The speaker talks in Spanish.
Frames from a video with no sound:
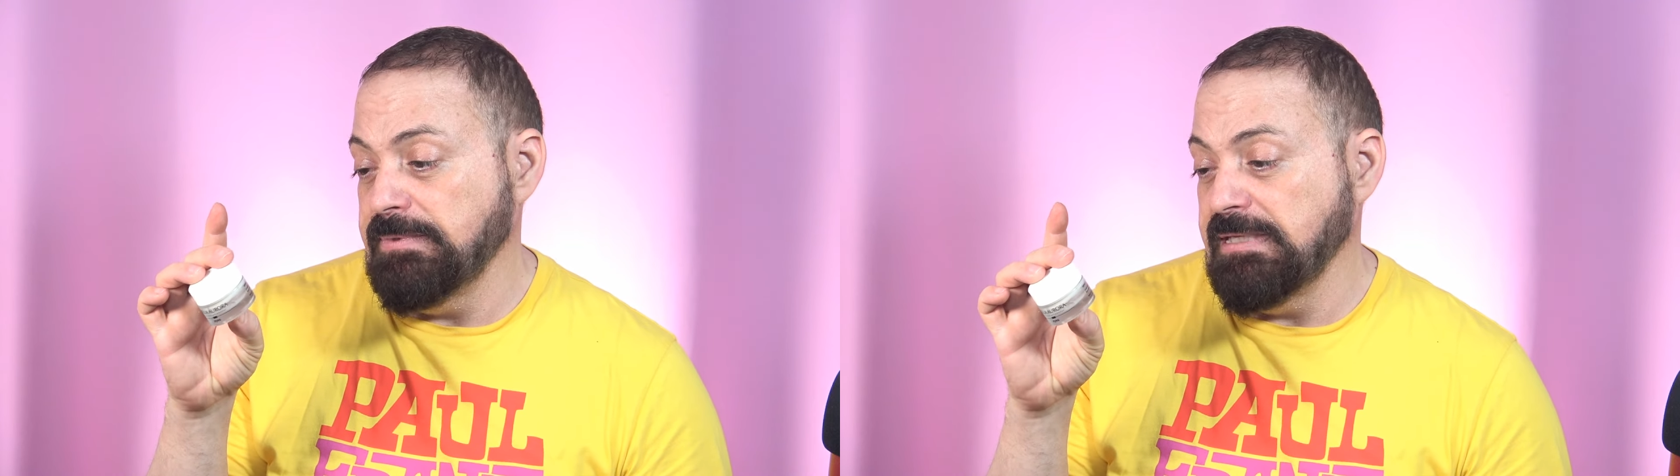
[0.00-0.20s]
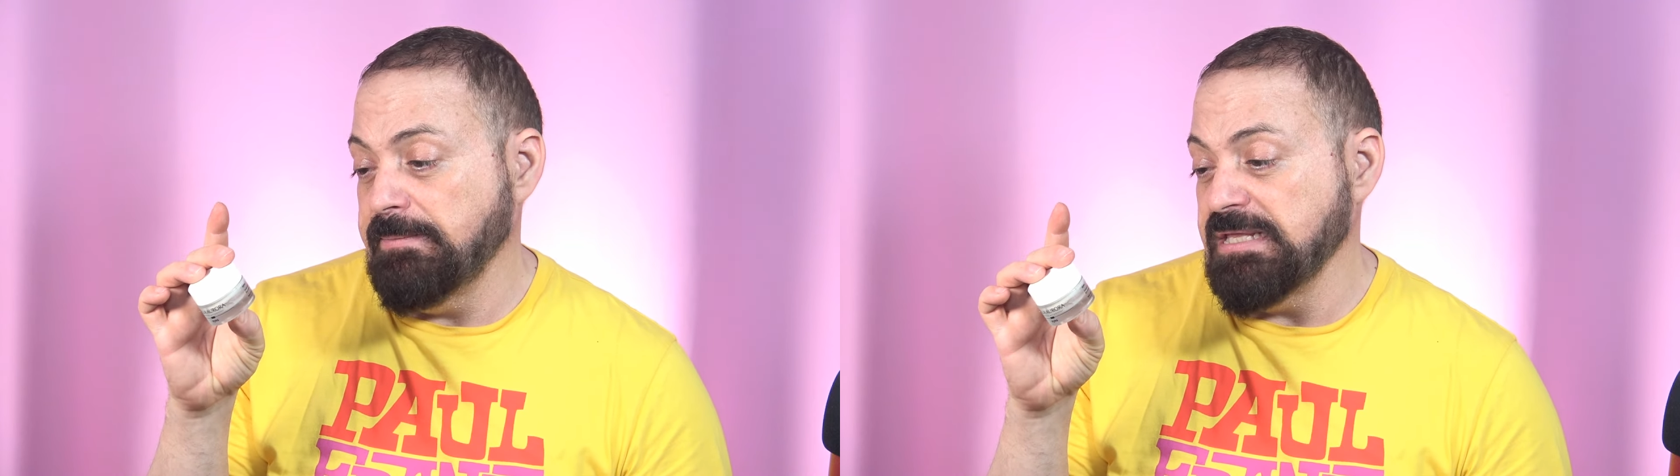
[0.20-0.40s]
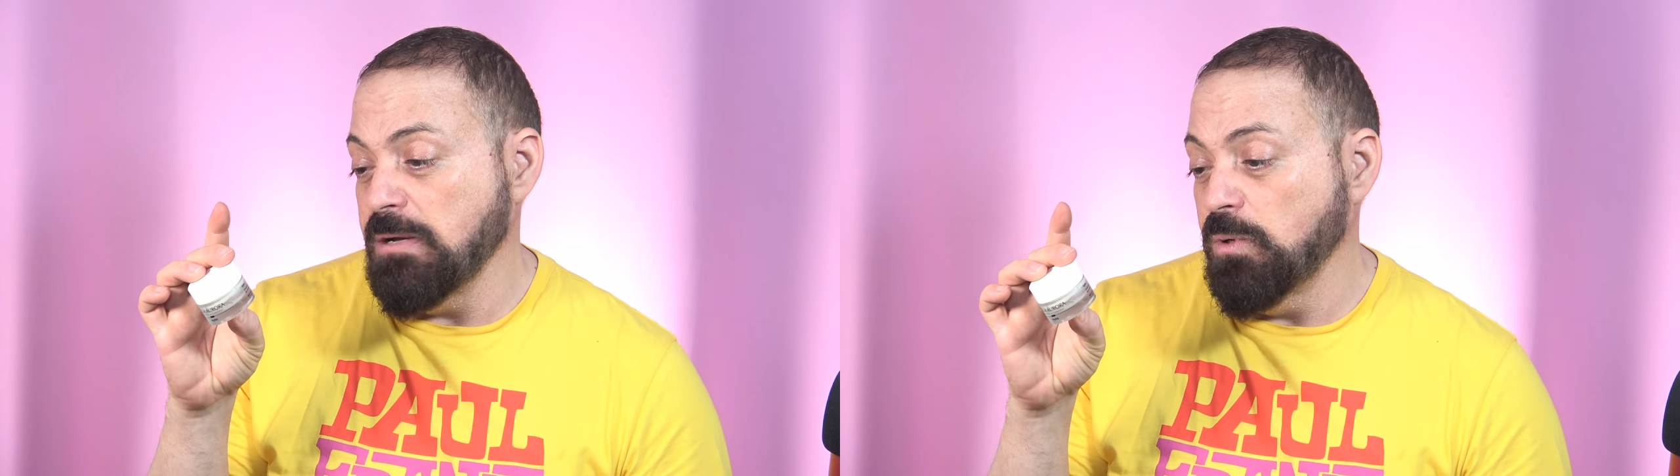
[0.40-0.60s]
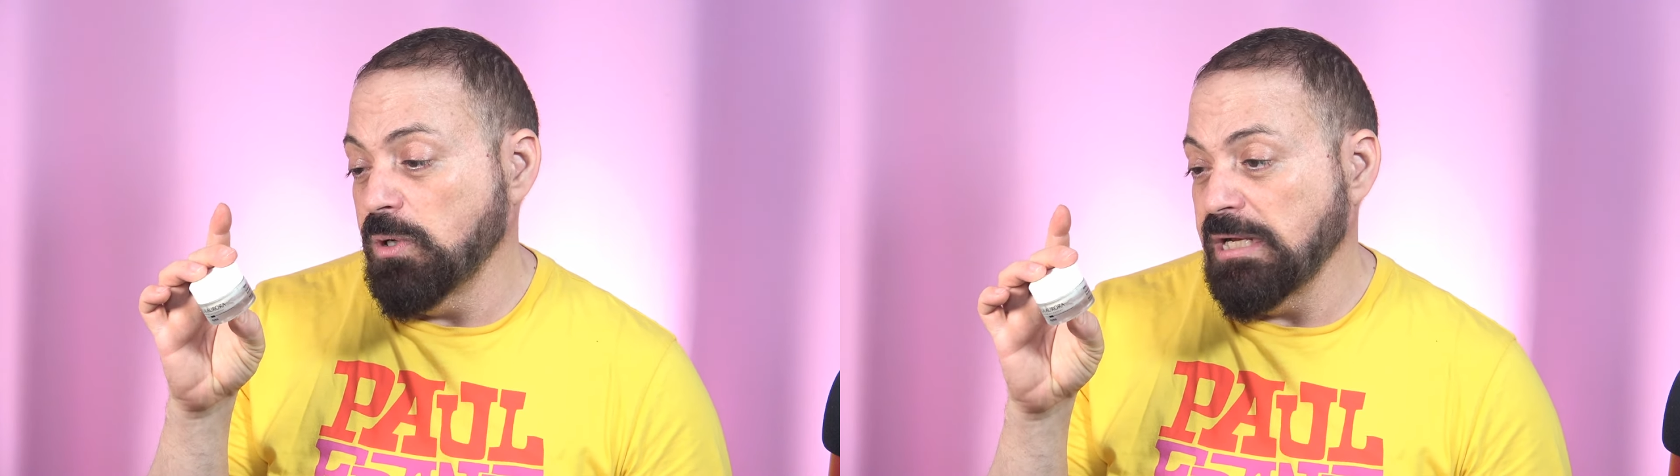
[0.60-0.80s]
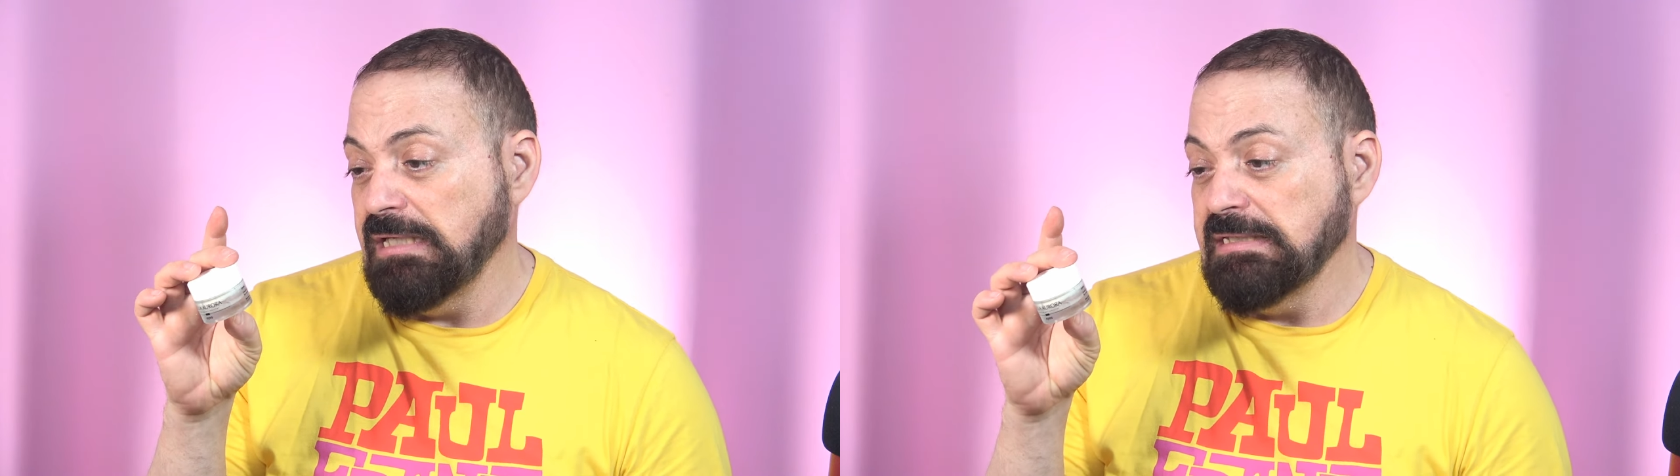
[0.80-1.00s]
de Bella
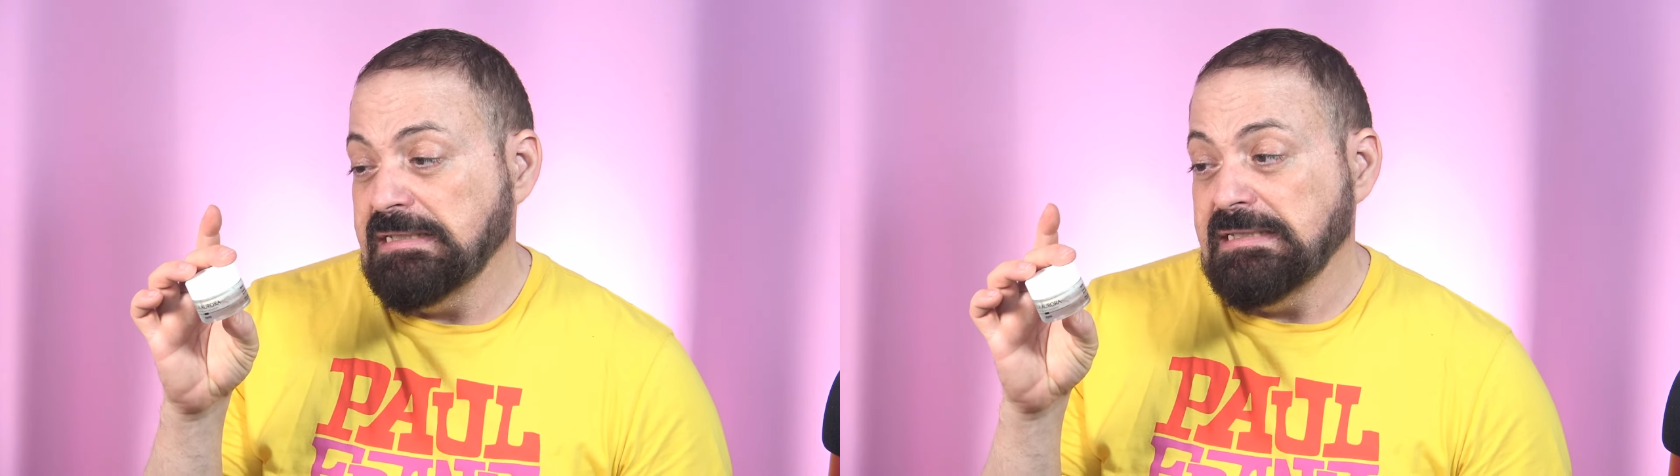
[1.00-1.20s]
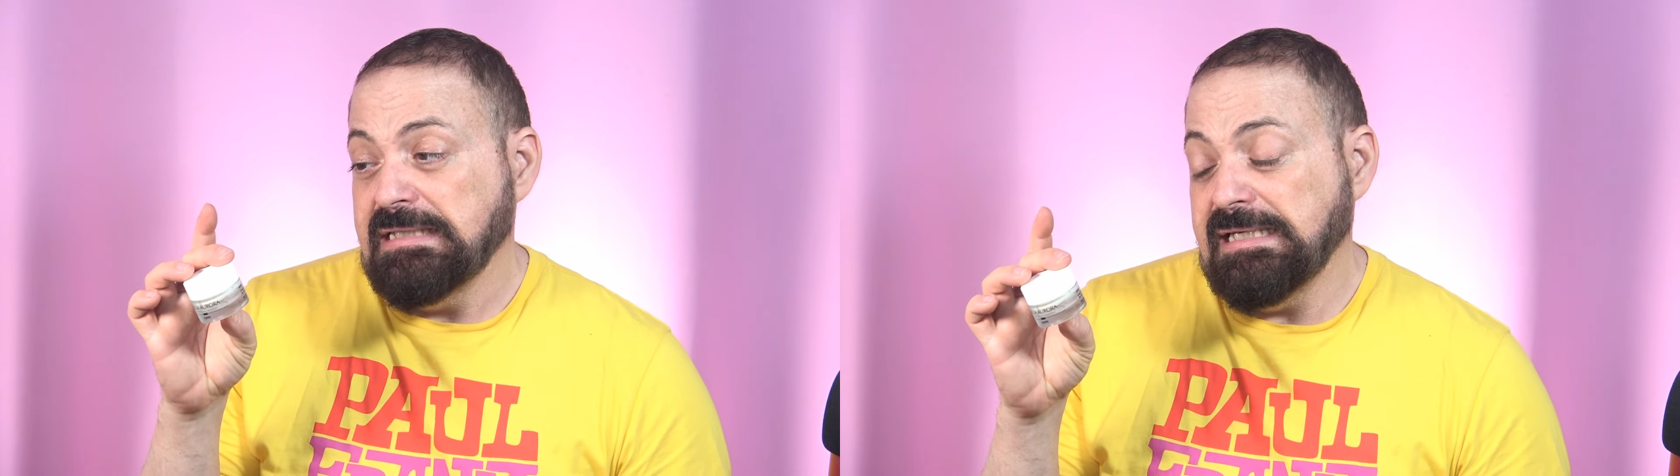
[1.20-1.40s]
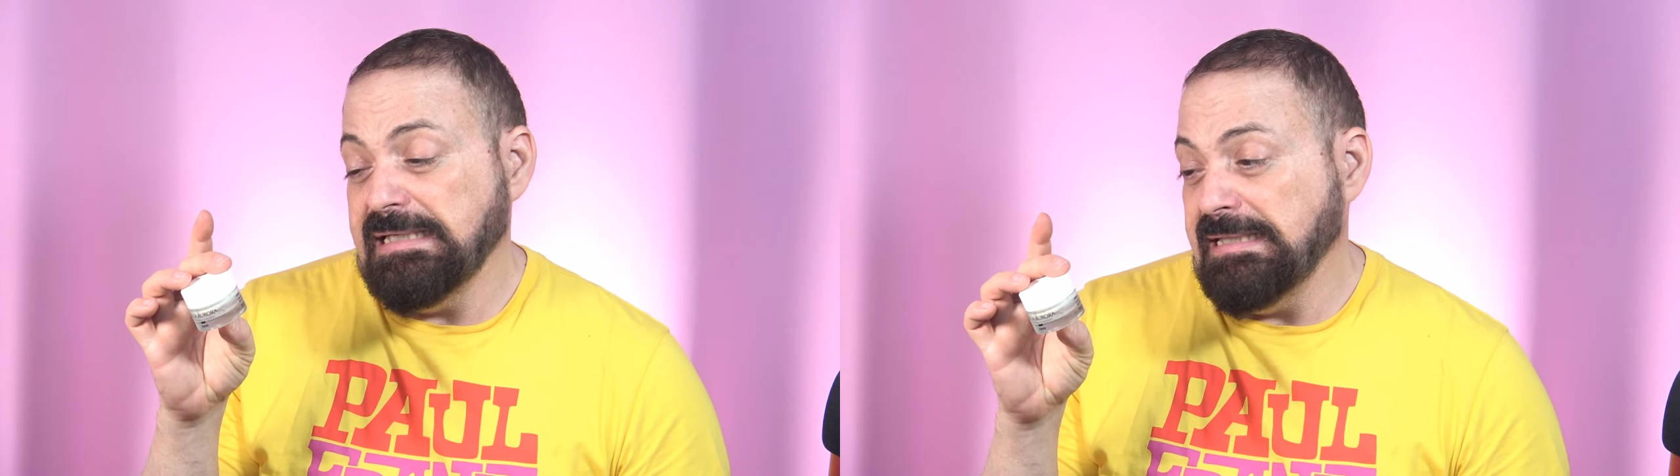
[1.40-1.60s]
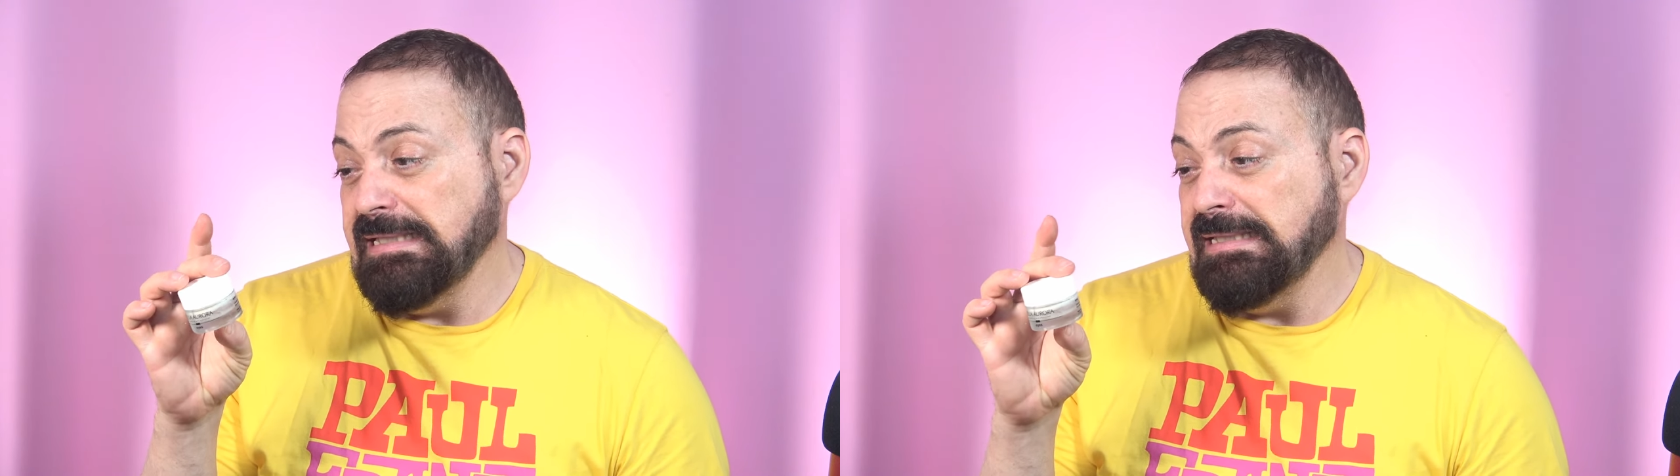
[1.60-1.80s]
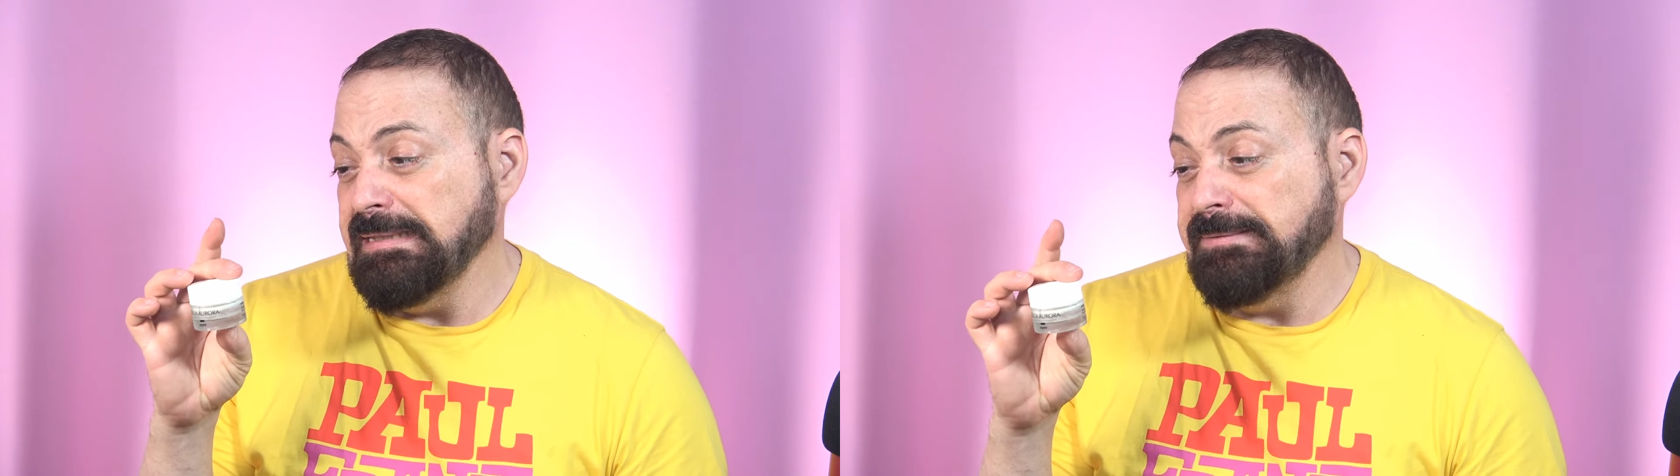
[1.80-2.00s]
Aurora.
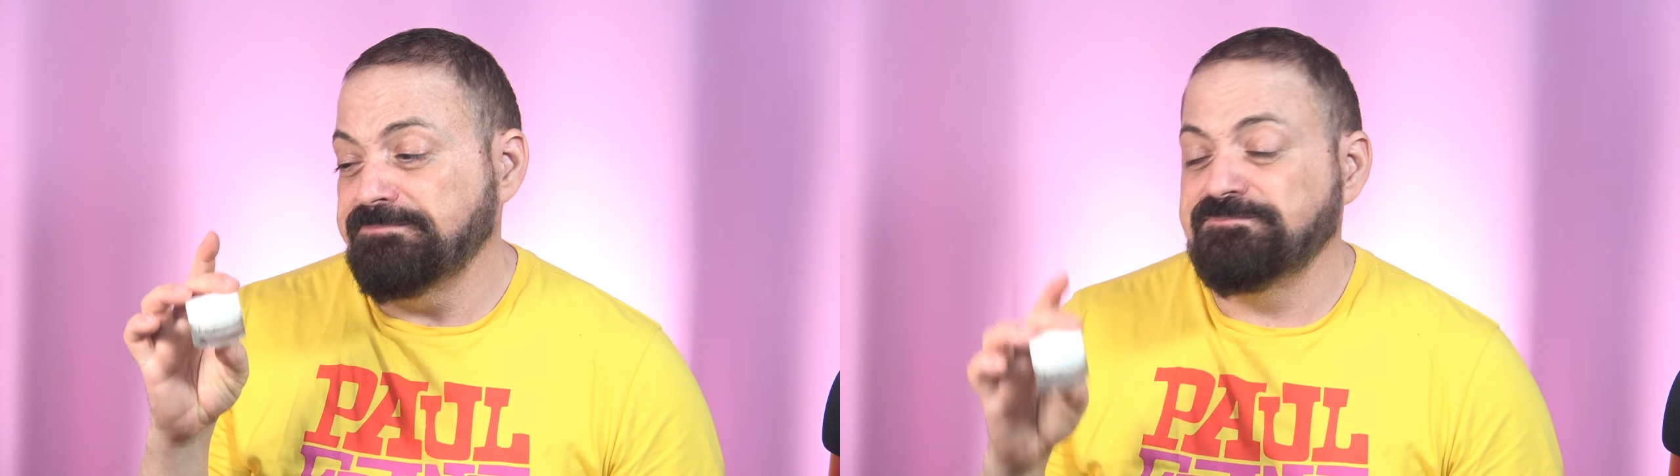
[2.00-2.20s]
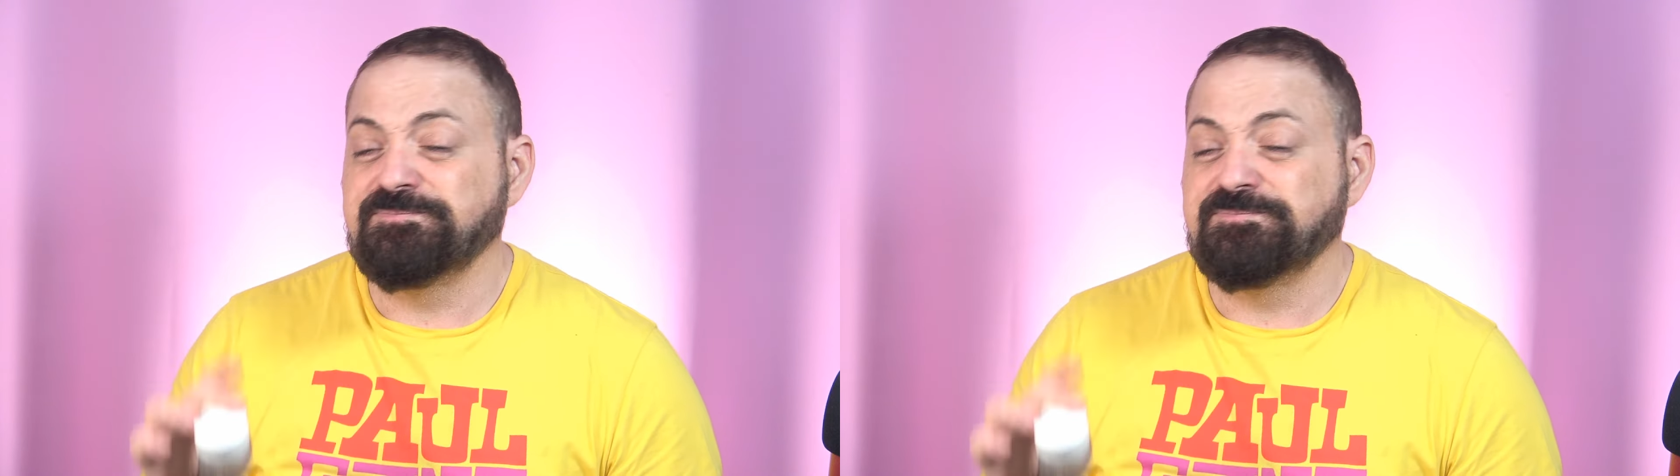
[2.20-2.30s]
Eh,